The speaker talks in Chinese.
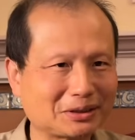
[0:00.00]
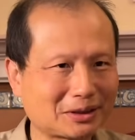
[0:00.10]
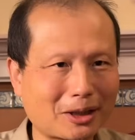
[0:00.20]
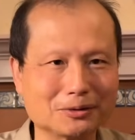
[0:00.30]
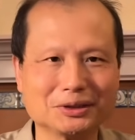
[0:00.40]

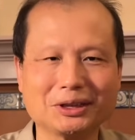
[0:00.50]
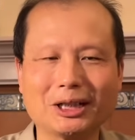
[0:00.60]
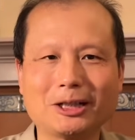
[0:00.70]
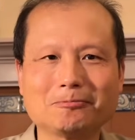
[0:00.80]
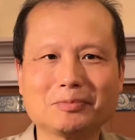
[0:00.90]
造
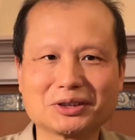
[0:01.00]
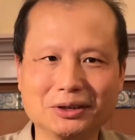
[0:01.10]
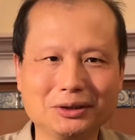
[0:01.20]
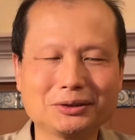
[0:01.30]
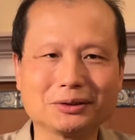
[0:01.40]
假是
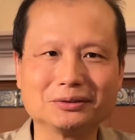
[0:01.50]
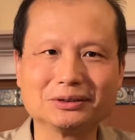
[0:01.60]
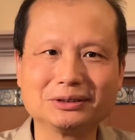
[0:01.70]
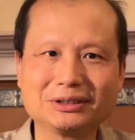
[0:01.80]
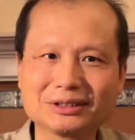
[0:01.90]
一种
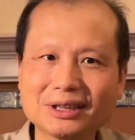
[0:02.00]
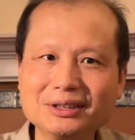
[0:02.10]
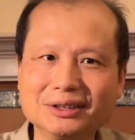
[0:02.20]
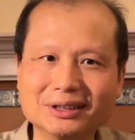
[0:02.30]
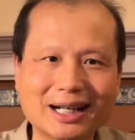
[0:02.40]

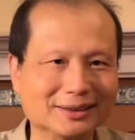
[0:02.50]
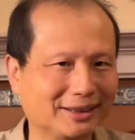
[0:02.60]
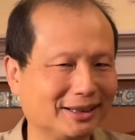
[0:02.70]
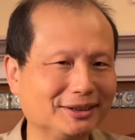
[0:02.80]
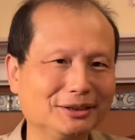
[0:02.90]
正当
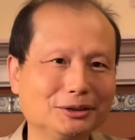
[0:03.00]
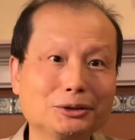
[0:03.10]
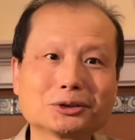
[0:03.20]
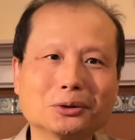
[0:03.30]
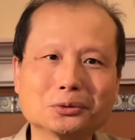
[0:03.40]
的
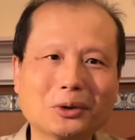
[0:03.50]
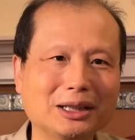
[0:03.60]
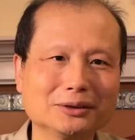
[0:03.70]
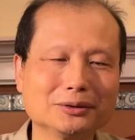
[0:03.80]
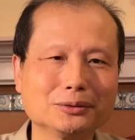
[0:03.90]
手
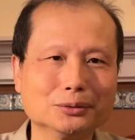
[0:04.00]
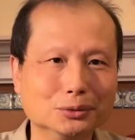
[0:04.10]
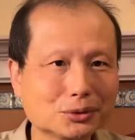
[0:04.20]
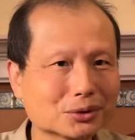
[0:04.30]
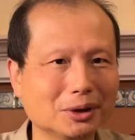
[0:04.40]
段，
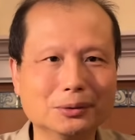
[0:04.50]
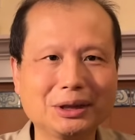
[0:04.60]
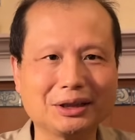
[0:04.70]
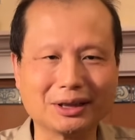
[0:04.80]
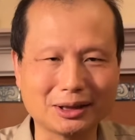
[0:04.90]
无所
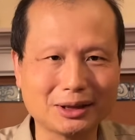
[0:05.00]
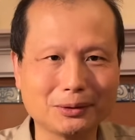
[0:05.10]
谓的。